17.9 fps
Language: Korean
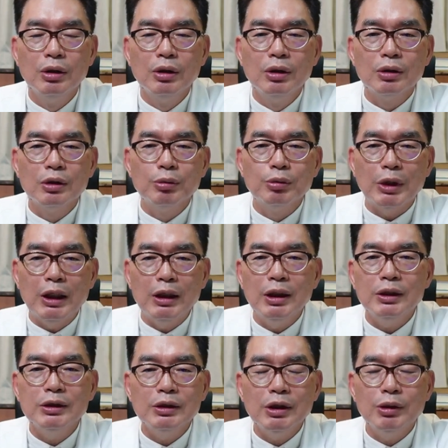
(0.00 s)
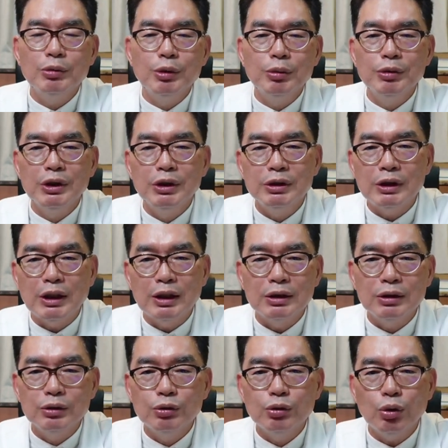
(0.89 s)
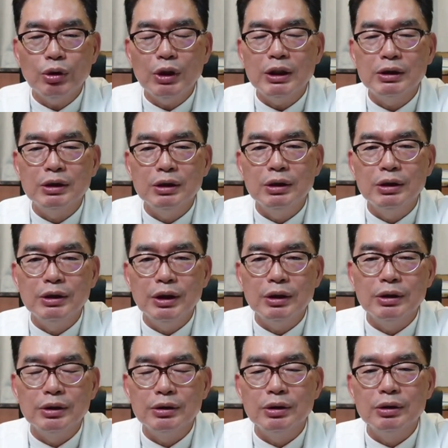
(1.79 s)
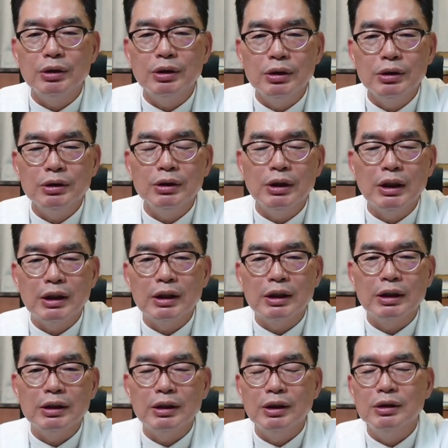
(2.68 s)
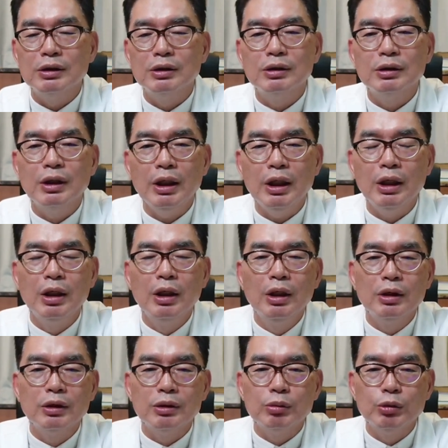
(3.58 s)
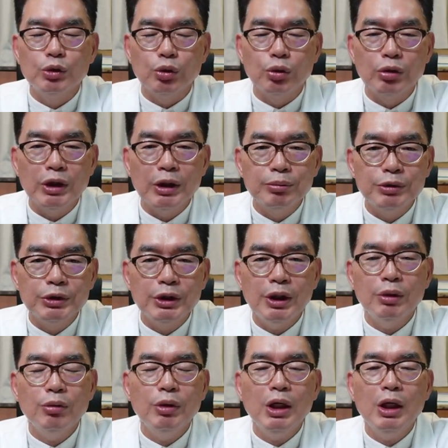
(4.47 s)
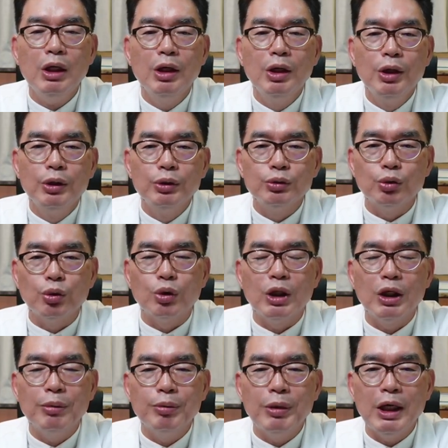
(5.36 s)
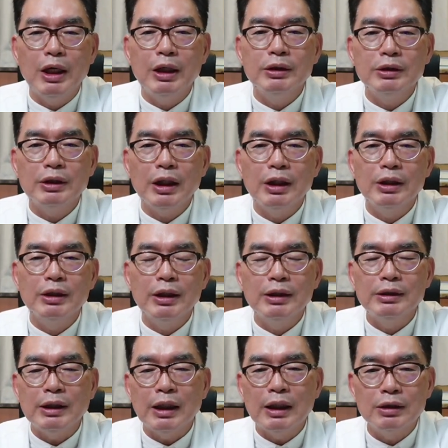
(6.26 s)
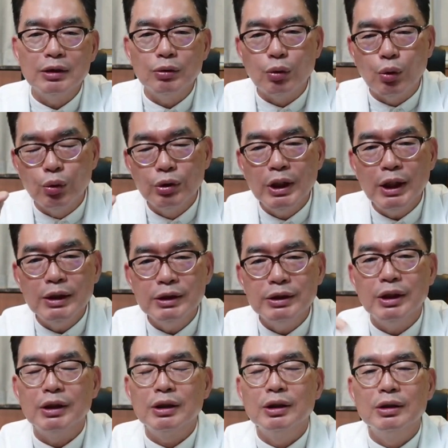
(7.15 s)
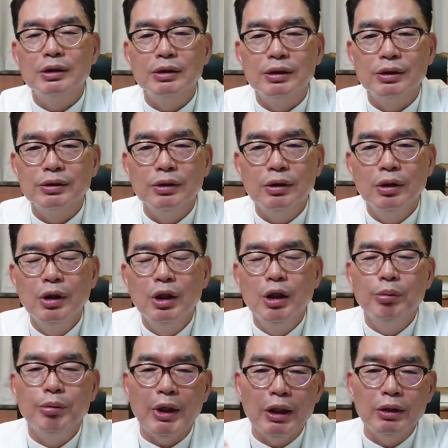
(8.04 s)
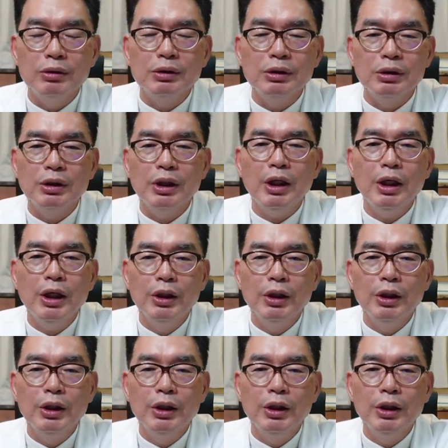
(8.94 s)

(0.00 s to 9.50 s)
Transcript: 그럼 갈라지다 보면은 작은 조각들이 생겨서 떨어져 나가게 되는데 그럼 조갑체와 조갑하 사이에 작은 공간이 생기거든요. 바로 그게